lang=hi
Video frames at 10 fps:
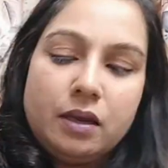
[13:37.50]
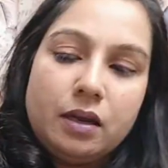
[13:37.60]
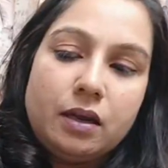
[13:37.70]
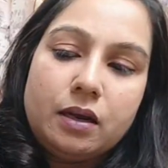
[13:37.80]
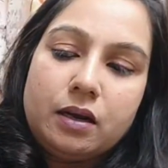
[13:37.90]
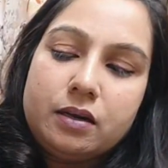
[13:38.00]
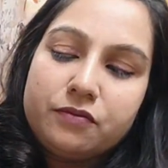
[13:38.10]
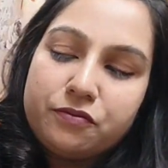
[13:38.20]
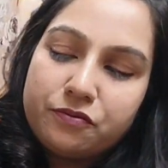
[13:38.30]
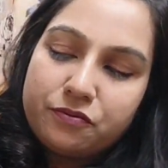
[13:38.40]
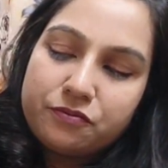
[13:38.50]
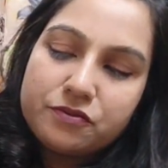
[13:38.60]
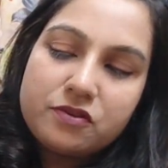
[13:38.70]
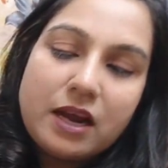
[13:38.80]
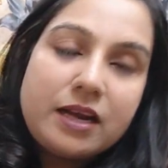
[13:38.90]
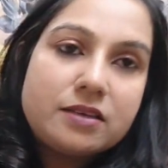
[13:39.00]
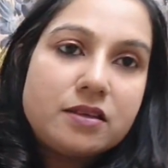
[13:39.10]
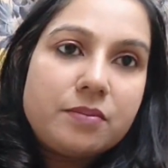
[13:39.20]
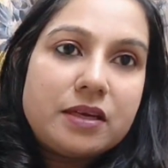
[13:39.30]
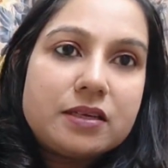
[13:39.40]
एंड साइड से
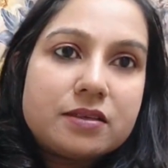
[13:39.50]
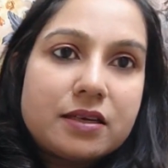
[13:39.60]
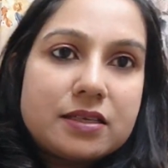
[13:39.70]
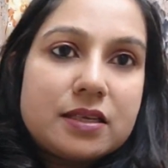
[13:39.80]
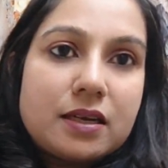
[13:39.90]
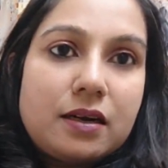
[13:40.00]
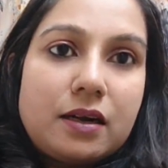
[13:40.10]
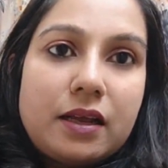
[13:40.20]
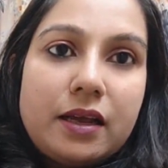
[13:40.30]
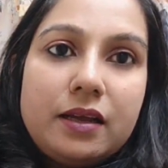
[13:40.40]
भी इस तरह से कट है